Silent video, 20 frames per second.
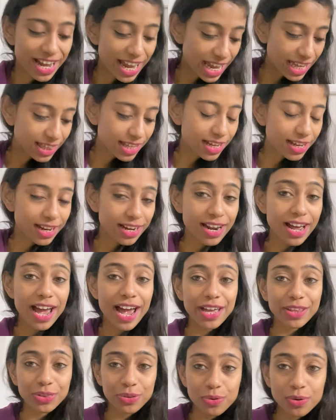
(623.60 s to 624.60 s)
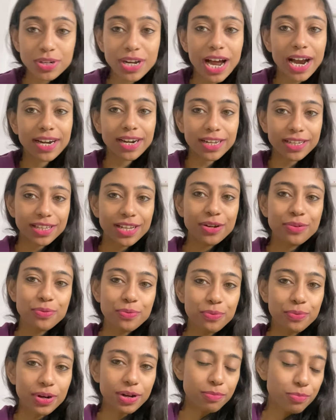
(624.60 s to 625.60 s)
এতে এরা এত ঠান্ডাতে
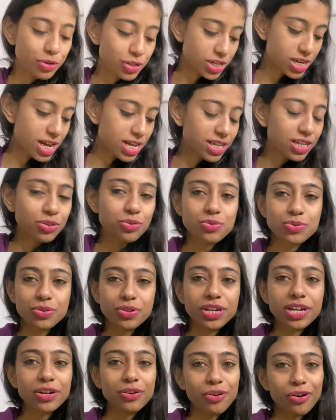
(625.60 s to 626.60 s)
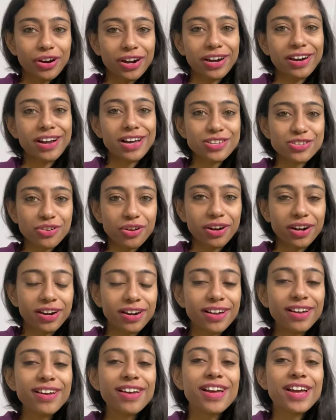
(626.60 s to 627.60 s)
কুকুরে বসে আছে দুজনে নড়ে না চড়ে না
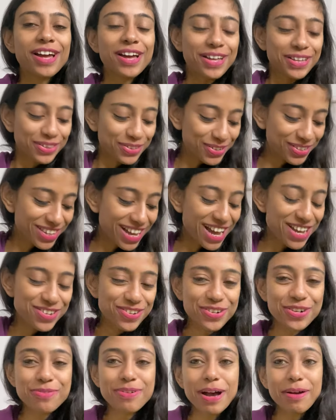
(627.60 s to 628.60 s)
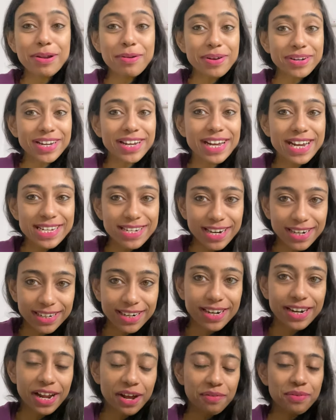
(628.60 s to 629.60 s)
তো তাই জন্য ভালো একটা হিটারটা
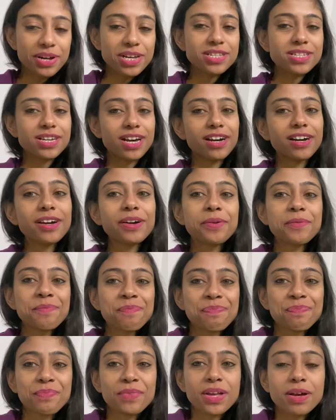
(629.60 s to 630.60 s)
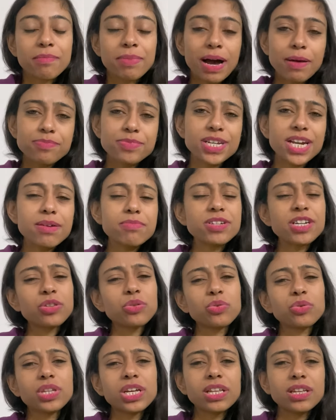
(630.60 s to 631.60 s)
নেওয়াই যাক ভাবছিলাম যে দু
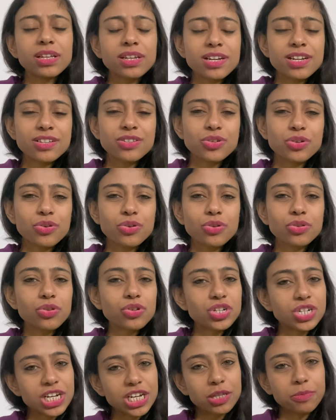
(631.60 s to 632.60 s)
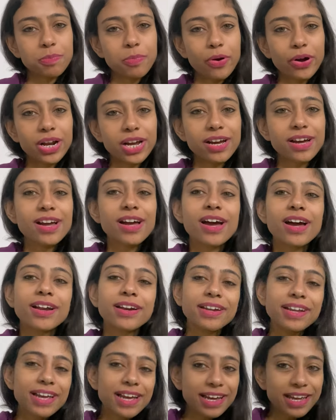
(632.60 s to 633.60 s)
তিন দিনের জন্য তো শীত পড়ে
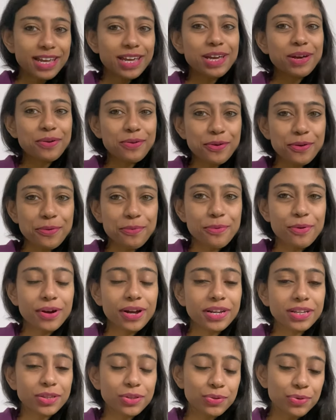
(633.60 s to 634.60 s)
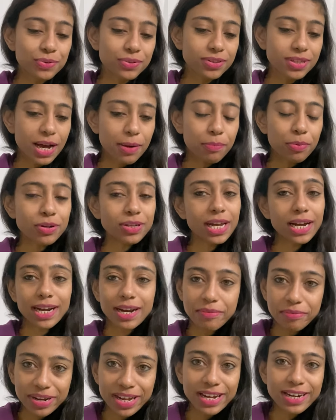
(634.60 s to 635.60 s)
নিয়ে কি করব কিন্তু তারপর দেখলাম
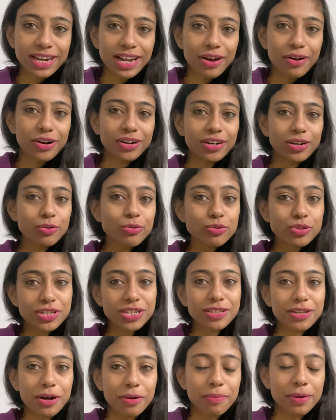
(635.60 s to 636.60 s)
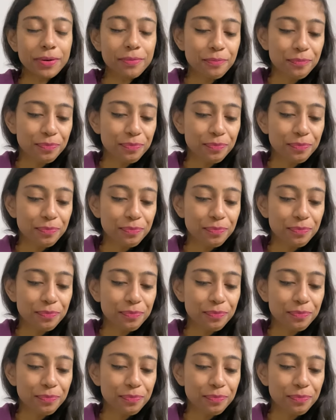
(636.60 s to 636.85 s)
না নেওয়াটা উচিত হবে